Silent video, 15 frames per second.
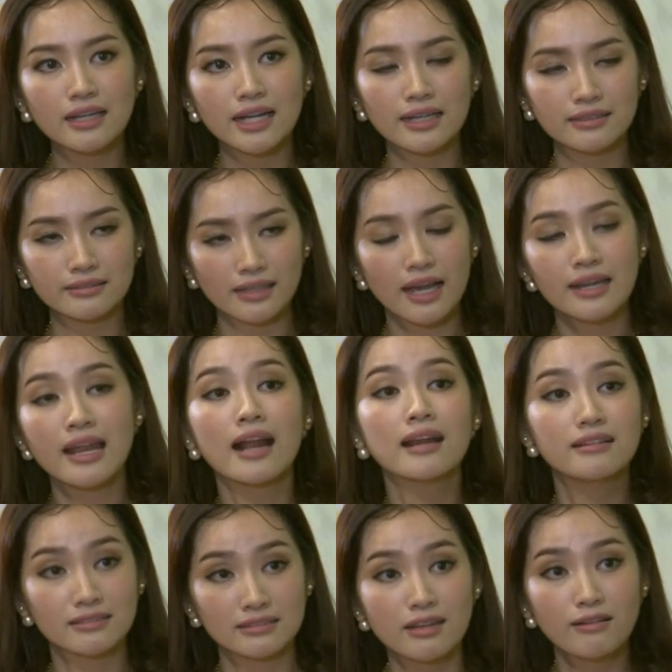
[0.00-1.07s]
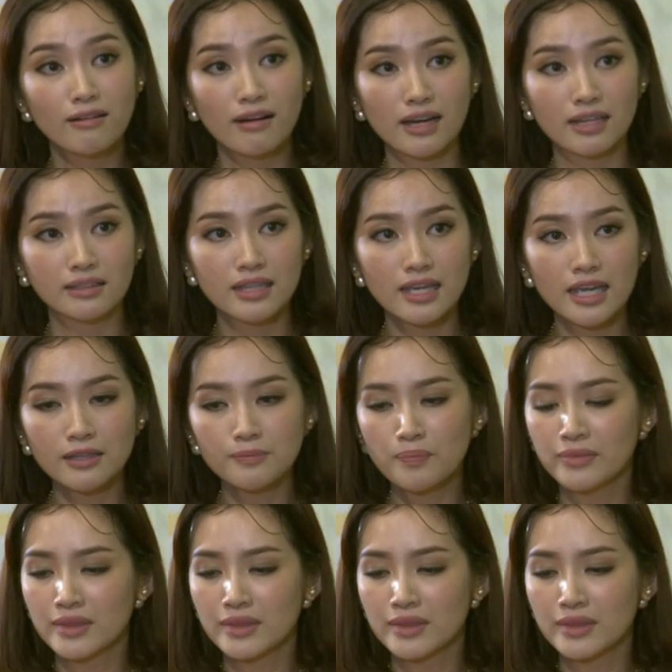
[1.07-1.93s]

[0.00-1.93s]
năng cái năng lượng thừa cần thiết